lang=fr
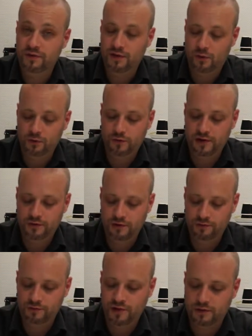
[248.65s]
0 de la
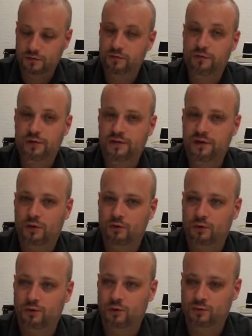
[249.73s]
colère du dragon, celui-ci retourne